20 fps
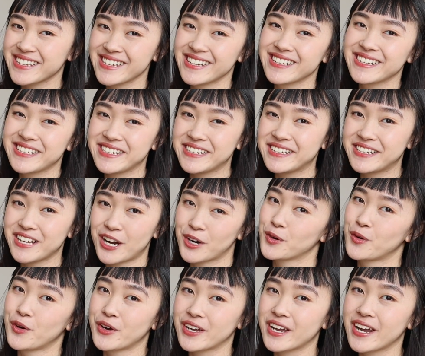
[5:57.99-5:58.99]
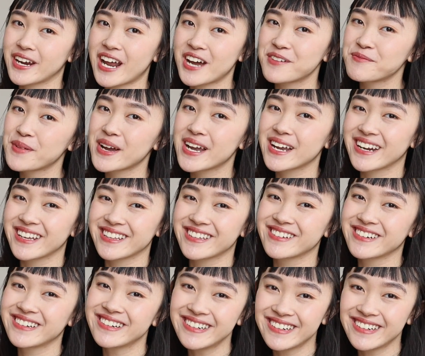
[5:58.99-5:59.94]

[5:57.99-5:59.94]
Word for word: kiên trì theo đuổi cái đam mê này chứ?